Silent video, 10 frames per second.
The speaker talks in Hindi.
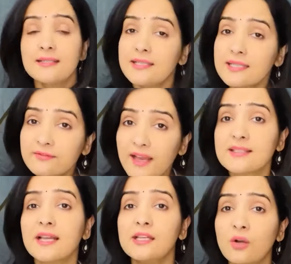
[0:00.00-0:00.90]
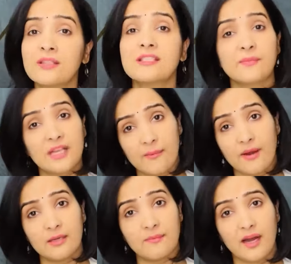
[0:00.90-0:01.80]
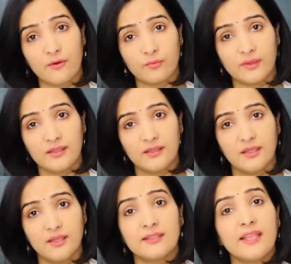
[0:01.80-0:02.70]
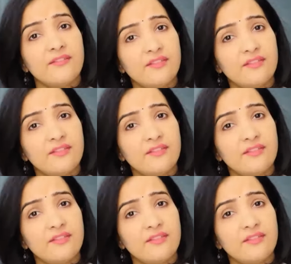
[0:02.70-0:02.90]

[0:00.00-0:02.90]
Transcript: ठीक वैसा ही कॉन्सेप्ट है हमारे पहाड़ों में देवी